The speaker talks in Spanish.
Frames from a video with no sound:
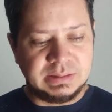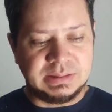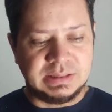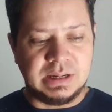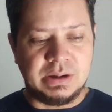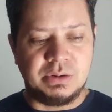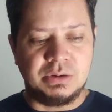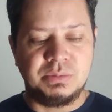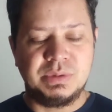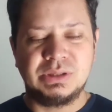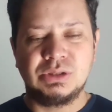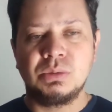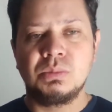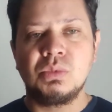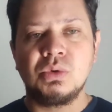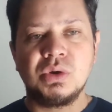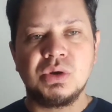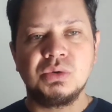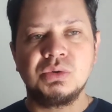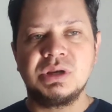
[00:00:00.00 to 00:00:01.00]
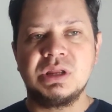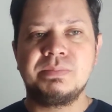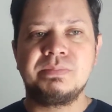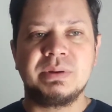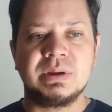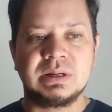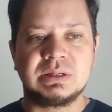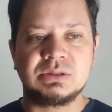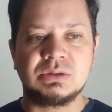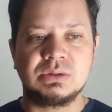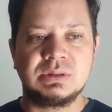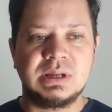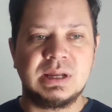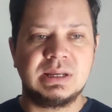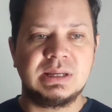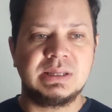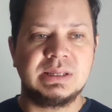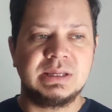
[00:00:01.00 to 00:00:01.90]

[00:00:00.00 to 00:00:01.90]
se va volviendo muy unipersonal